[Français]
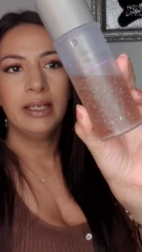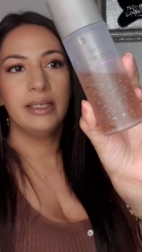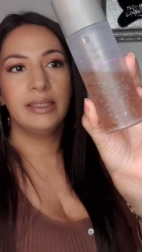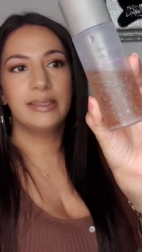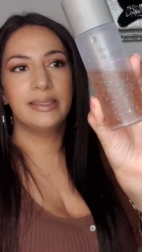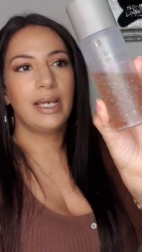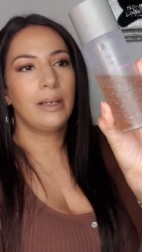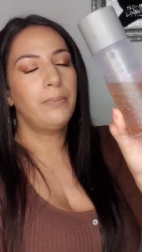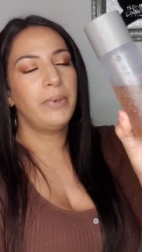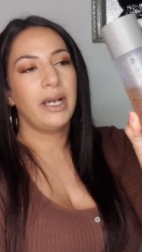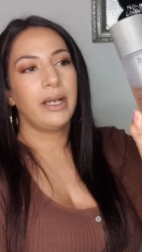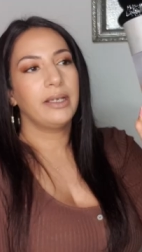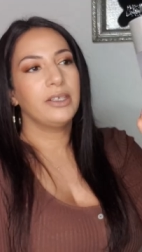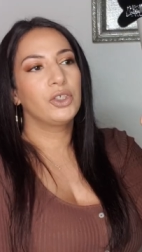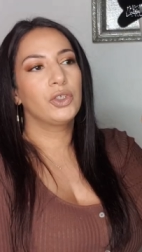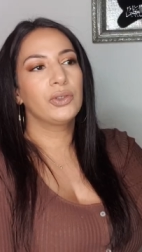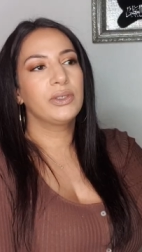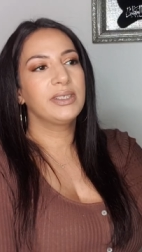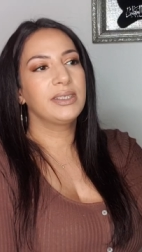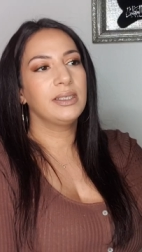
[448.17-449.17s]
et ça pareil
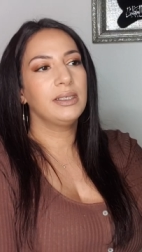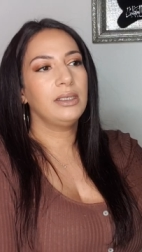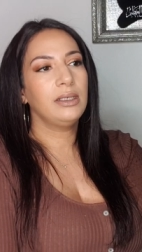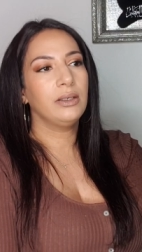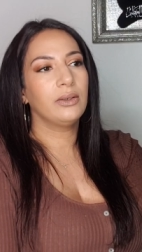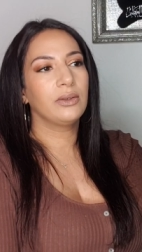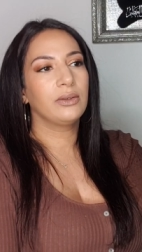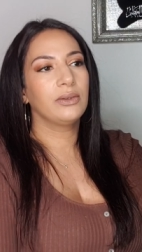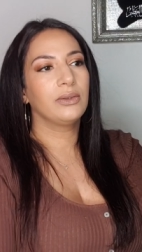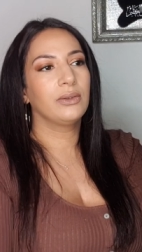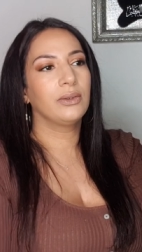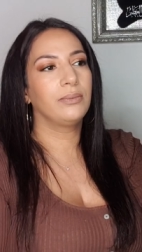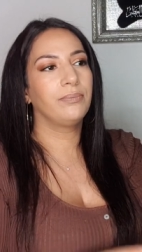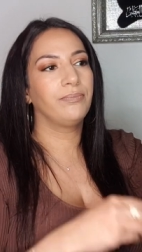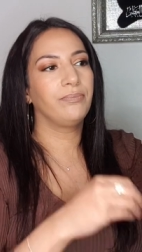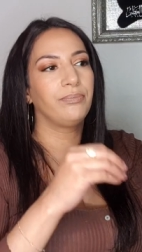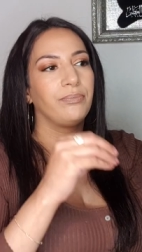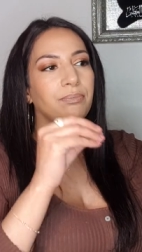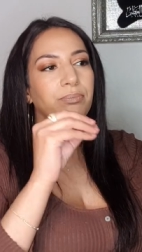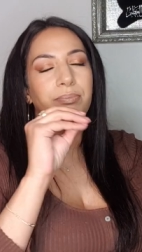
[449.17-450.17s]
je sais euh,
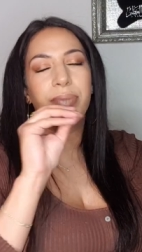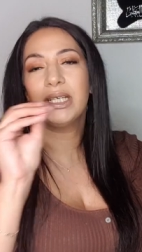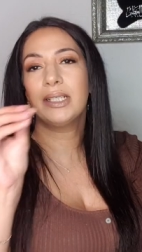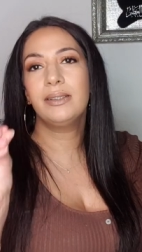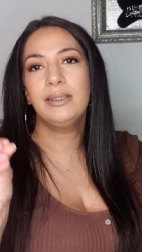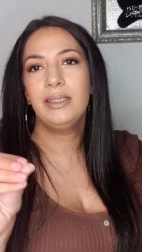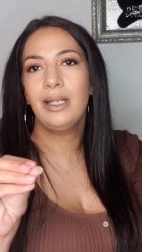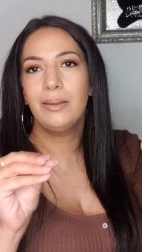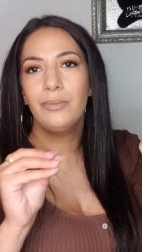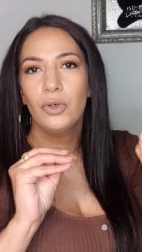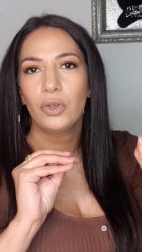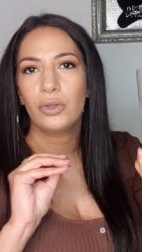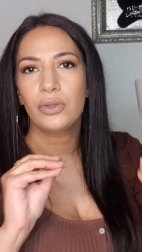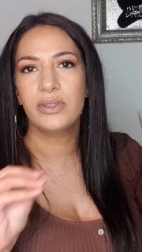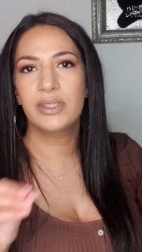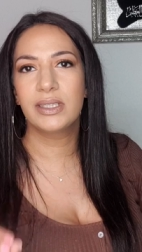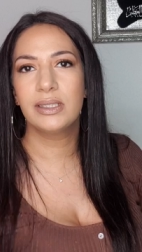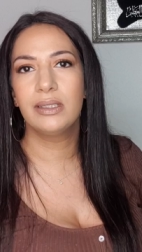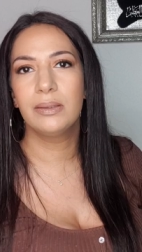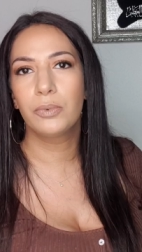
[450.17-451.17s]
pertinemment que
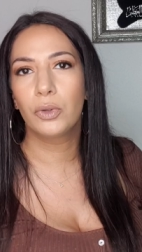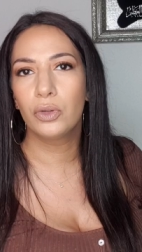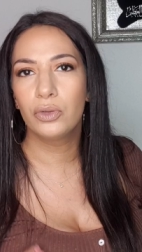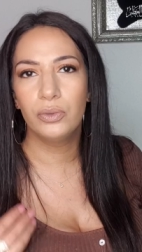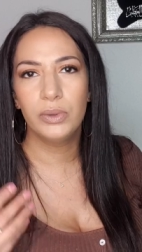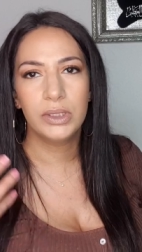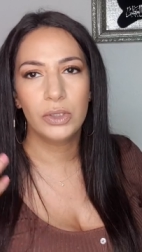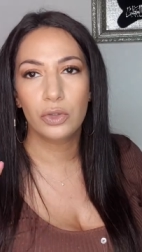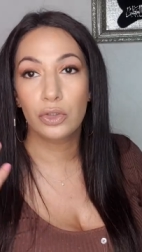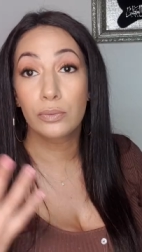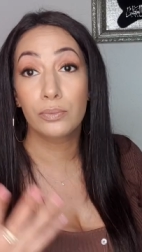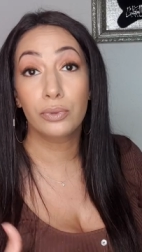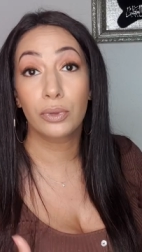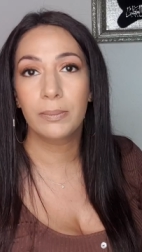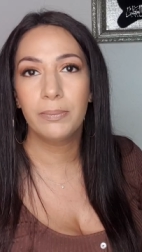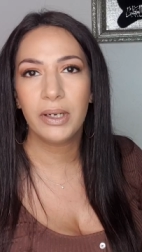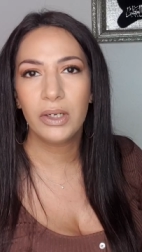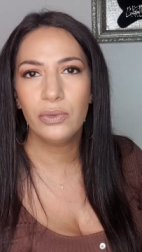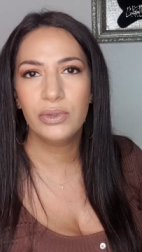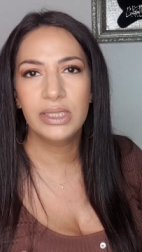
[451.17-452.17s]
c'est des produits que je ne
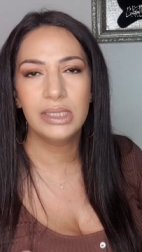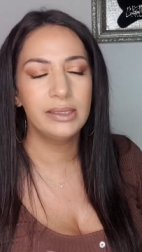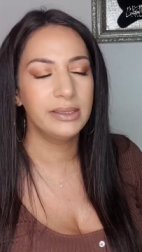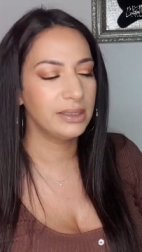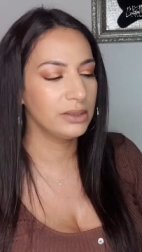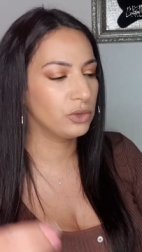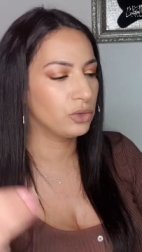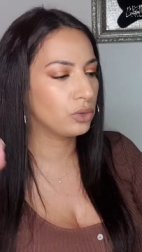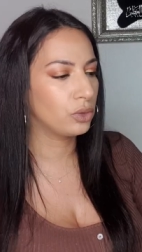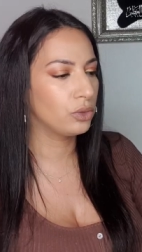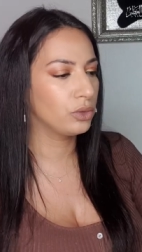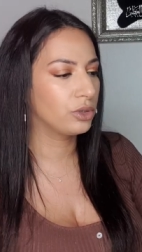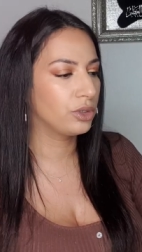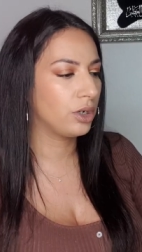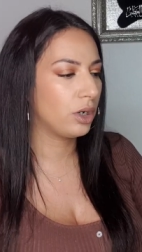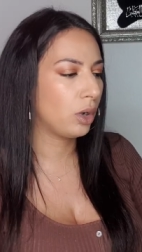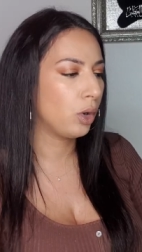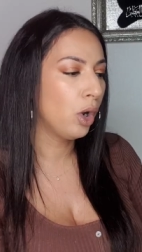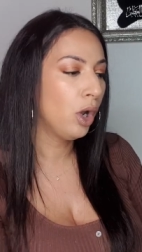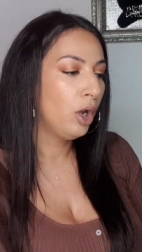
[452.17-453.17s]
pourrais pas utiliser sur le
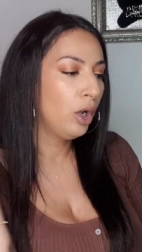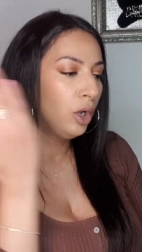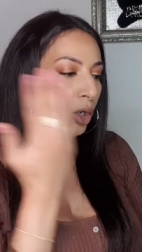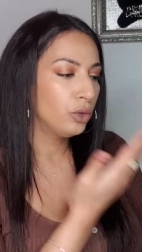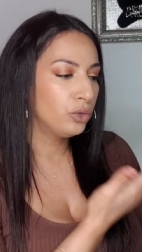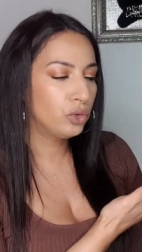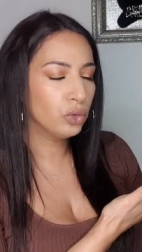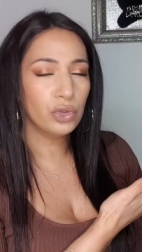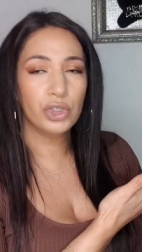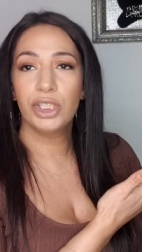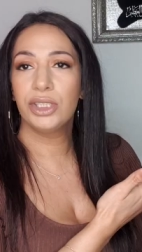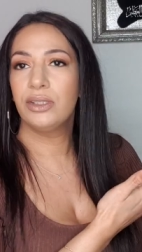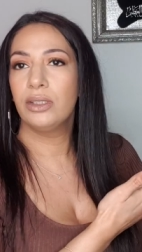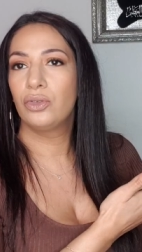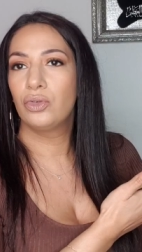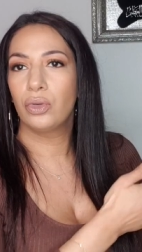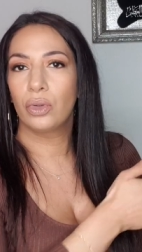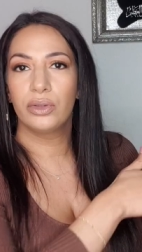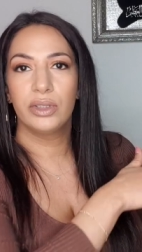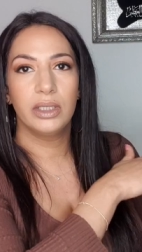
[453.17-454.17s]
corps donc j'ai
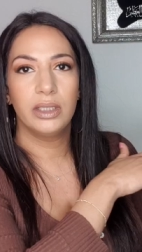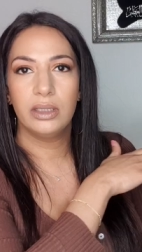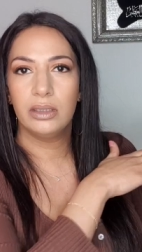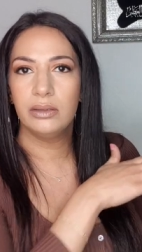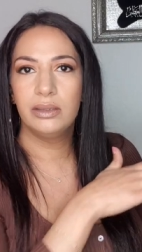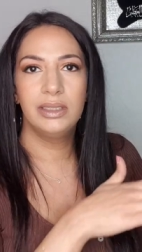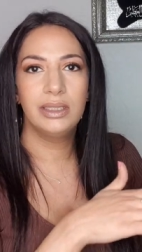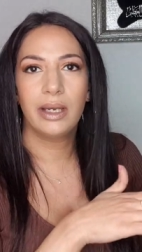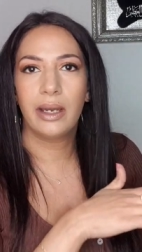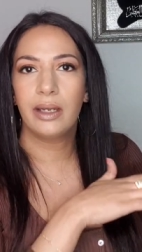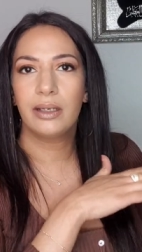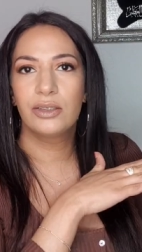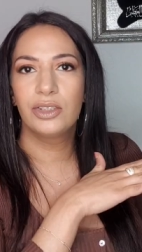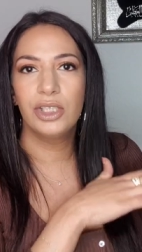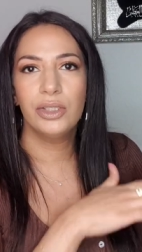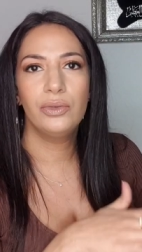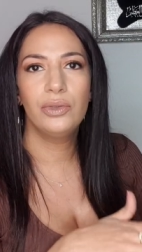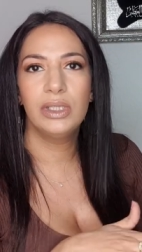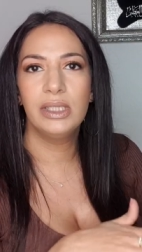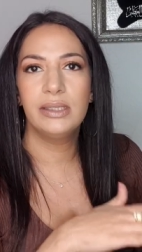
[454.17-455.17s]
détourné direct,
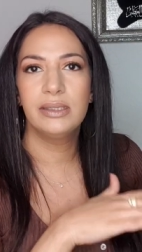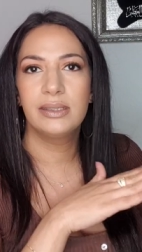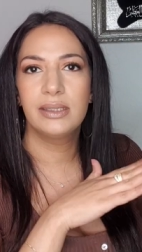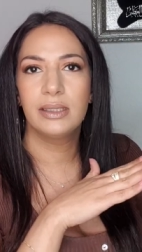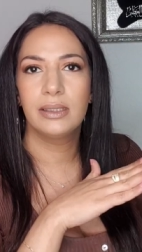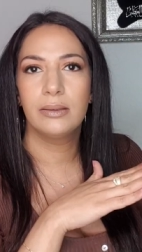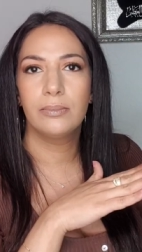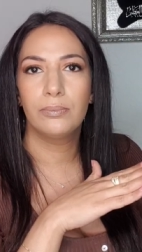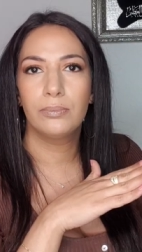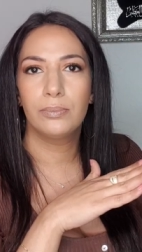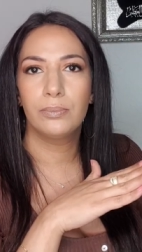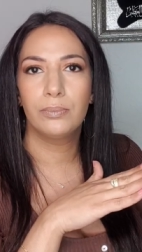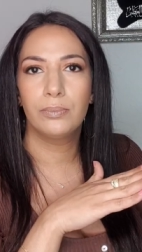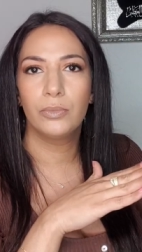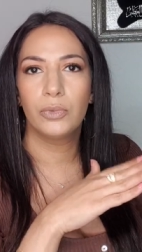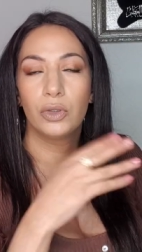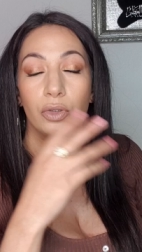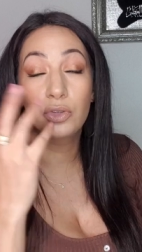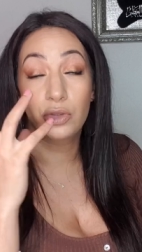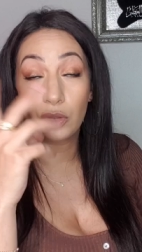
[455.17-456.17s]
j'ai utilisé
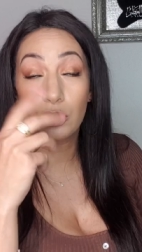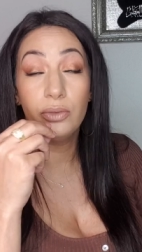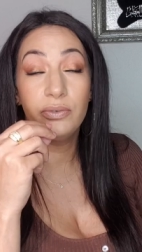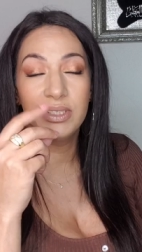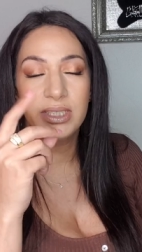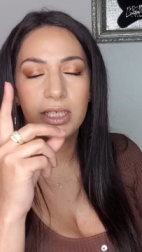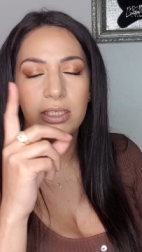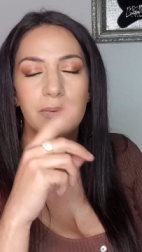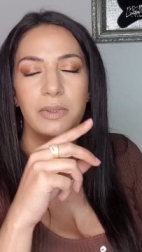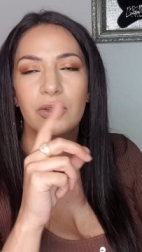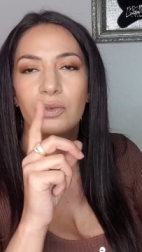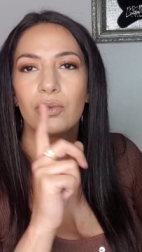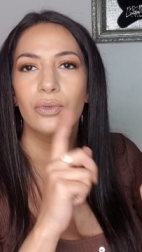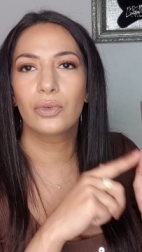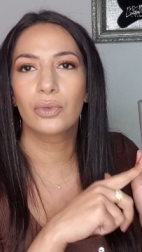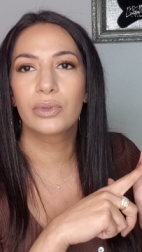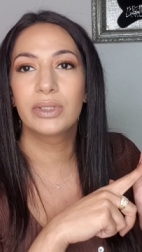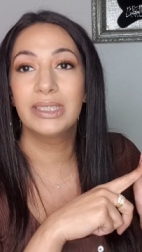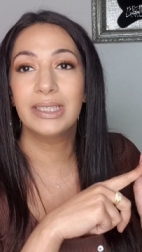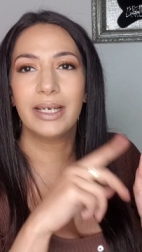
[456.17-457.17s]
euh, sur le visage pardon,
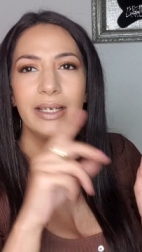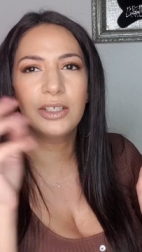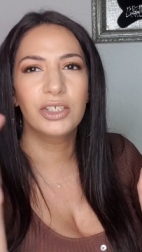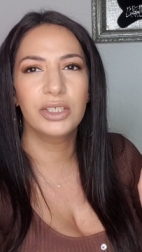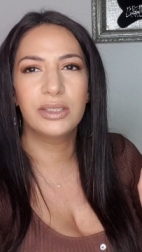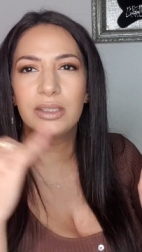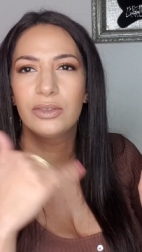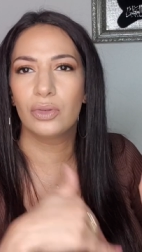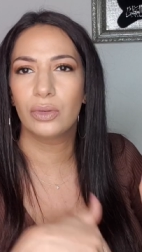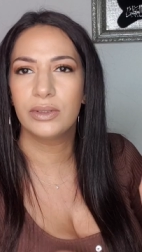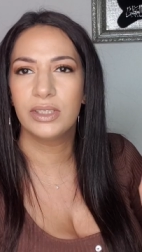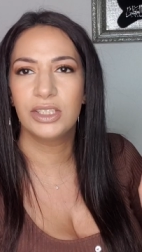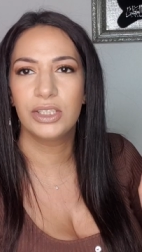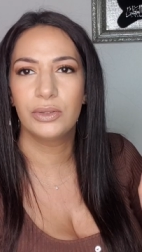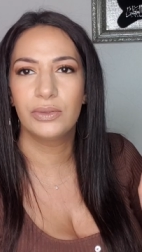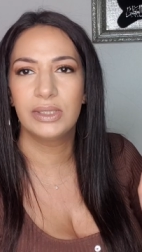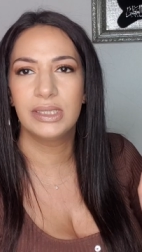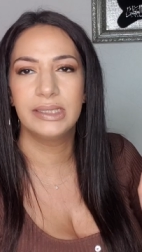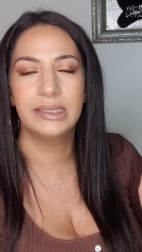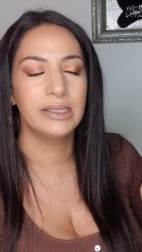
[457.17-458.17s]
donc direct j'ai détourné, j'ai
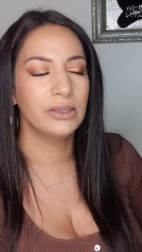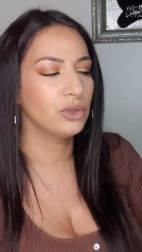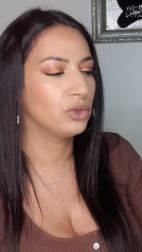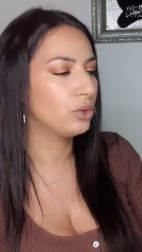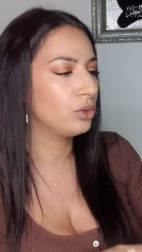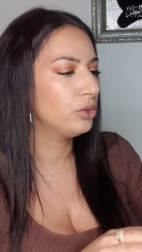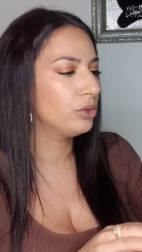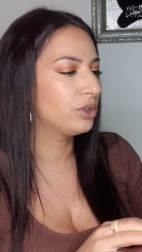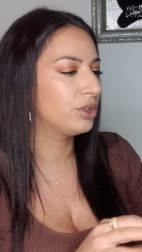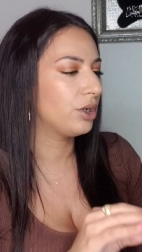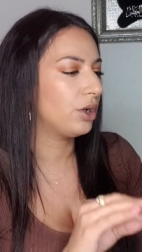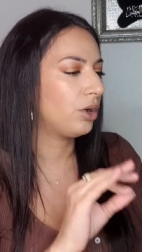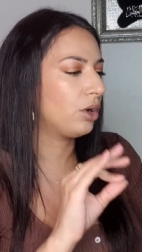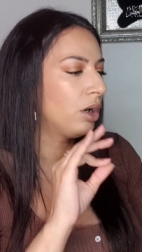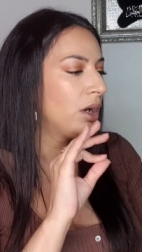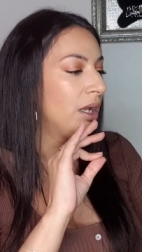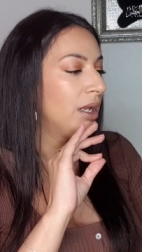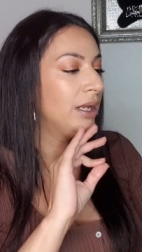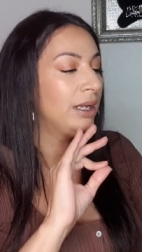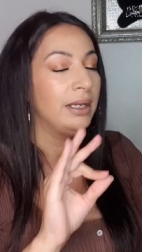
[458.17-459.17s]
utilisé sur le corps